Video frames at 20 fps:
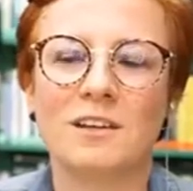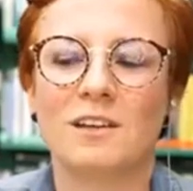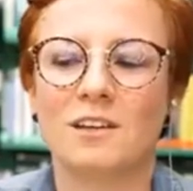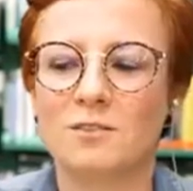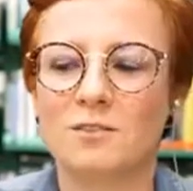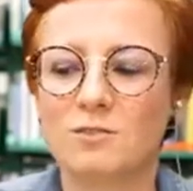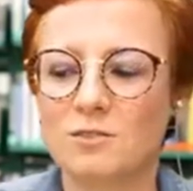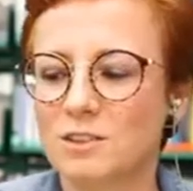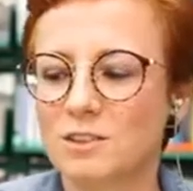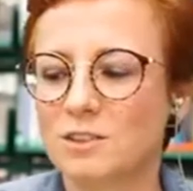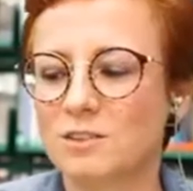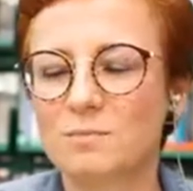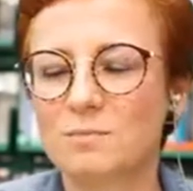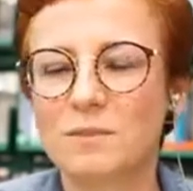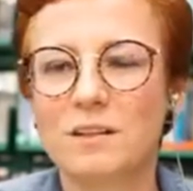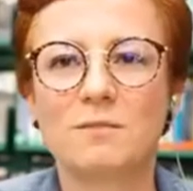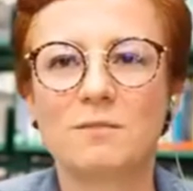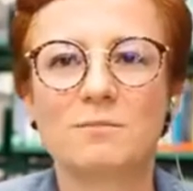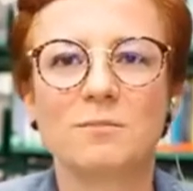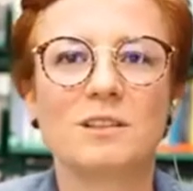I właśnie w
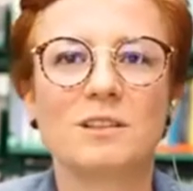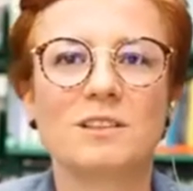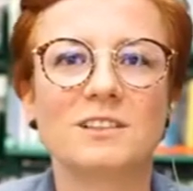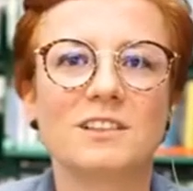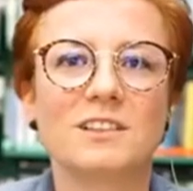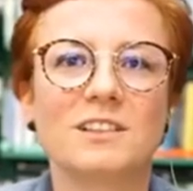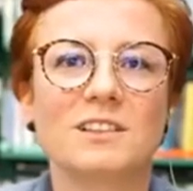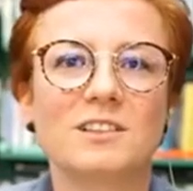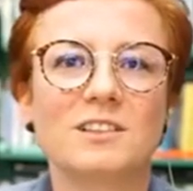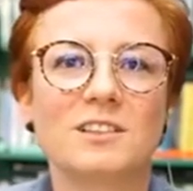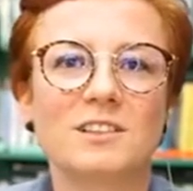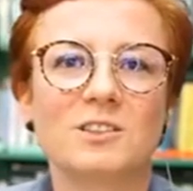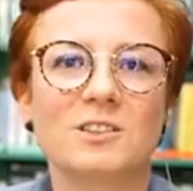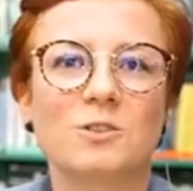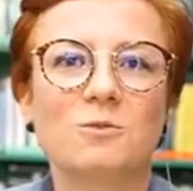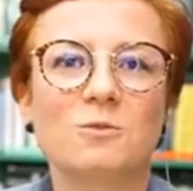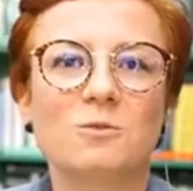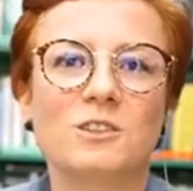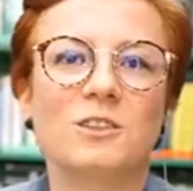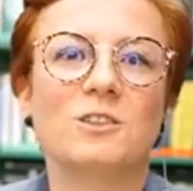Pana poezji też jest to
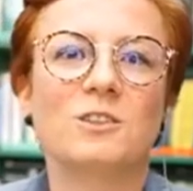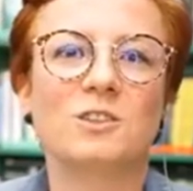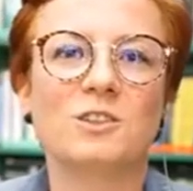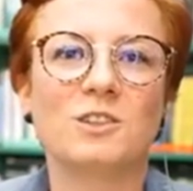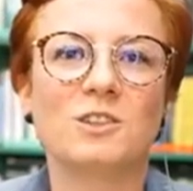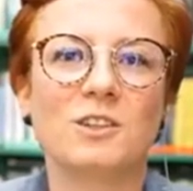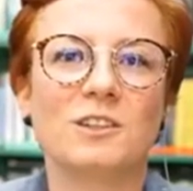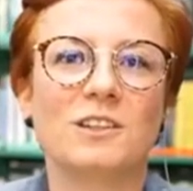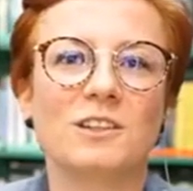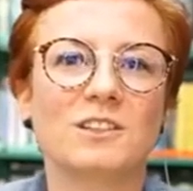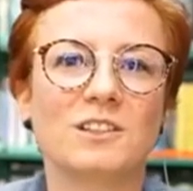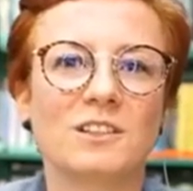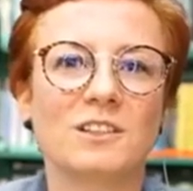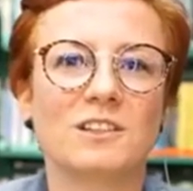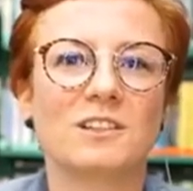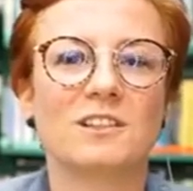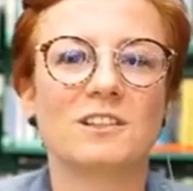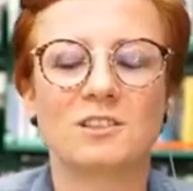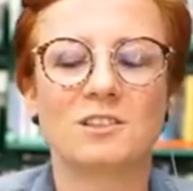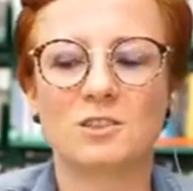uwidocznione,
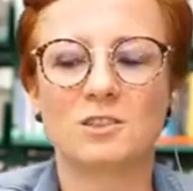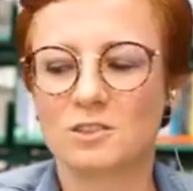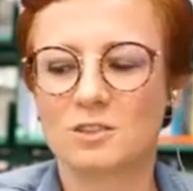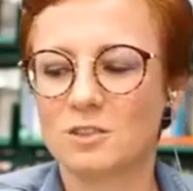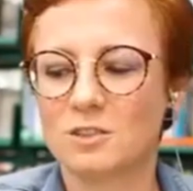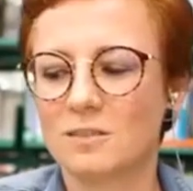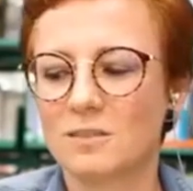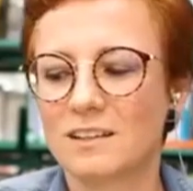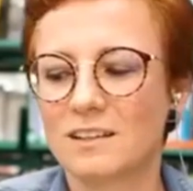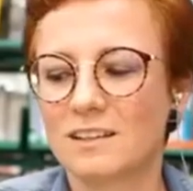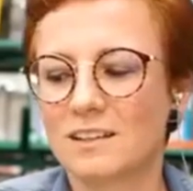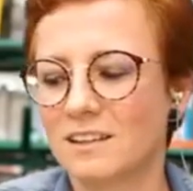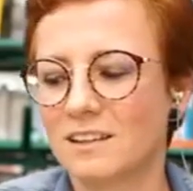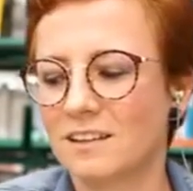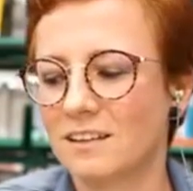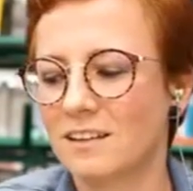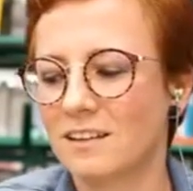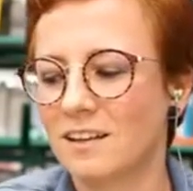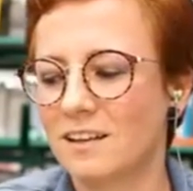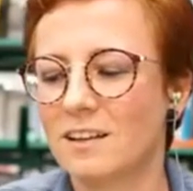że są
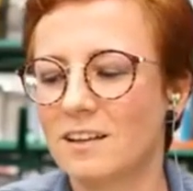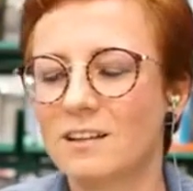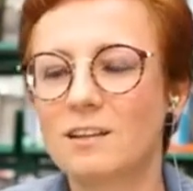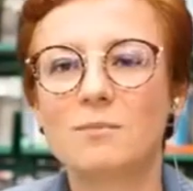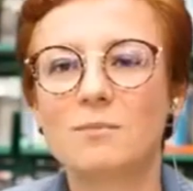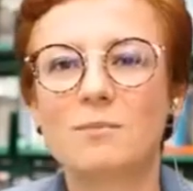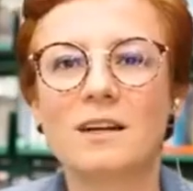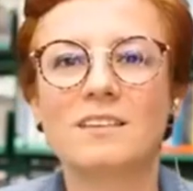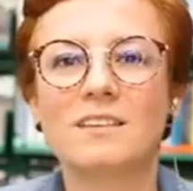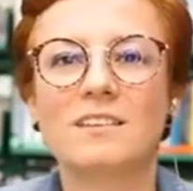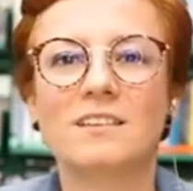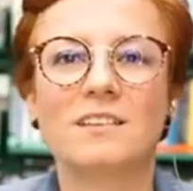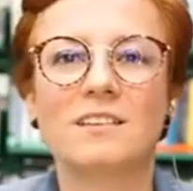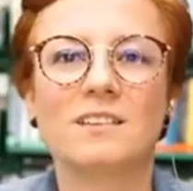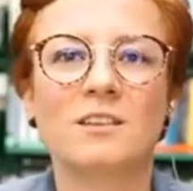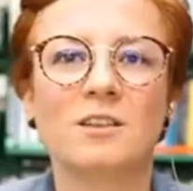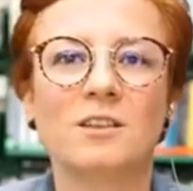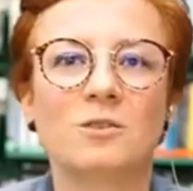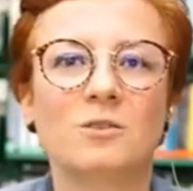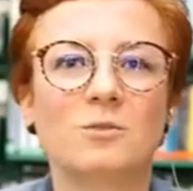takie
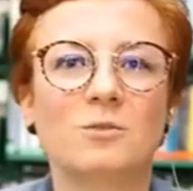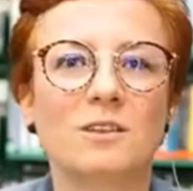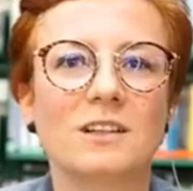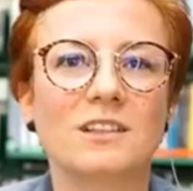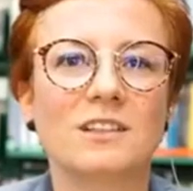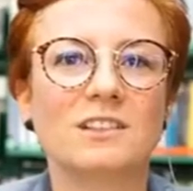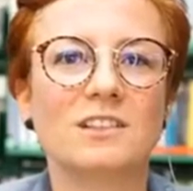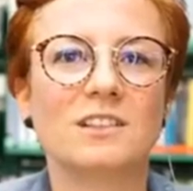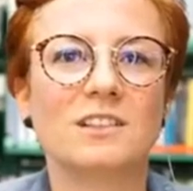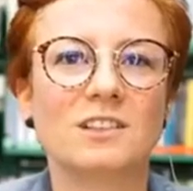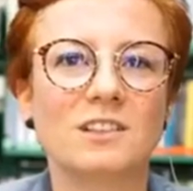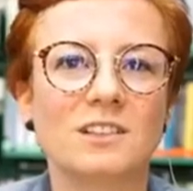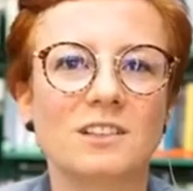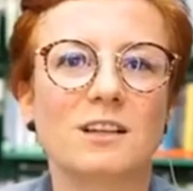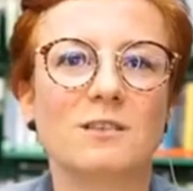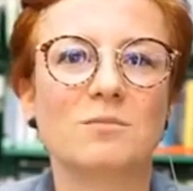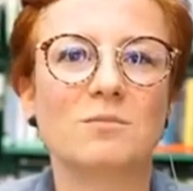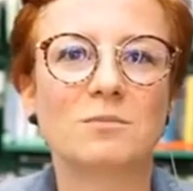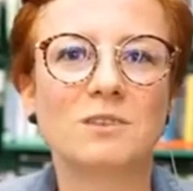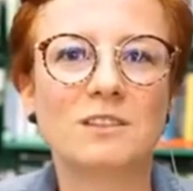tematy, które gdzieś
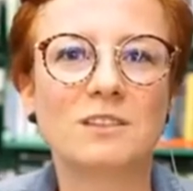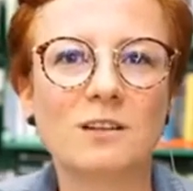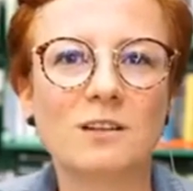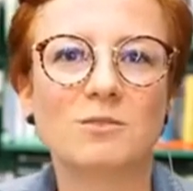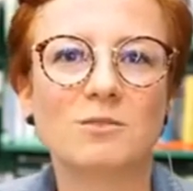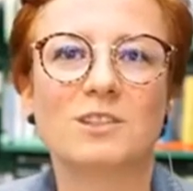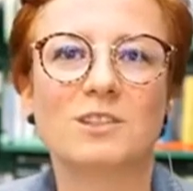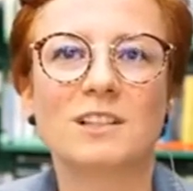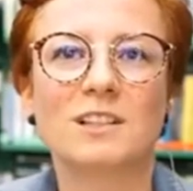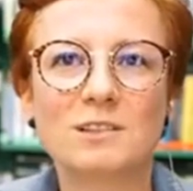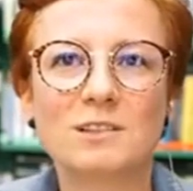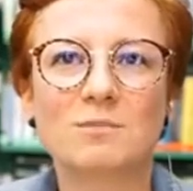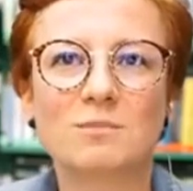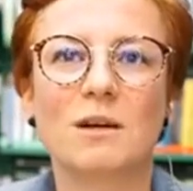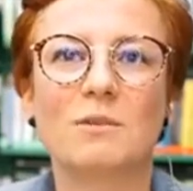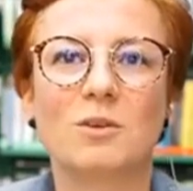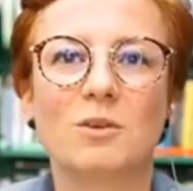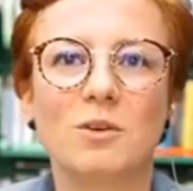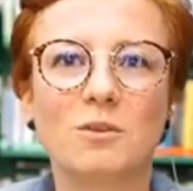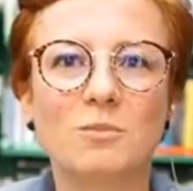tam cały czas
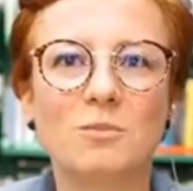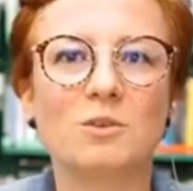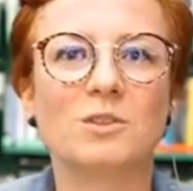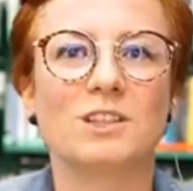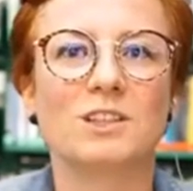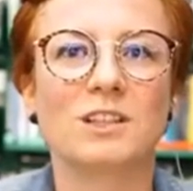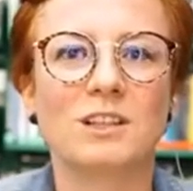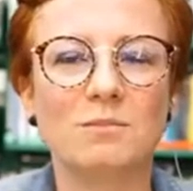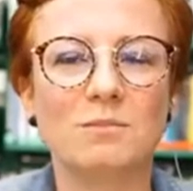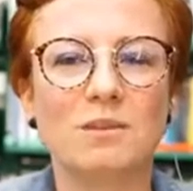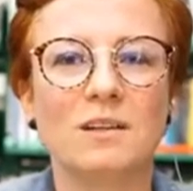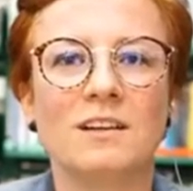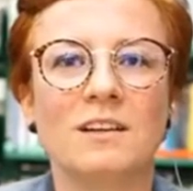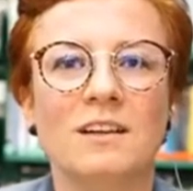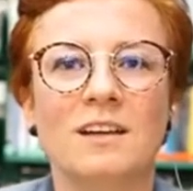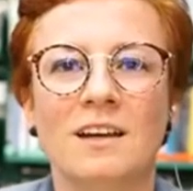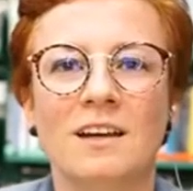mamy obok siebie,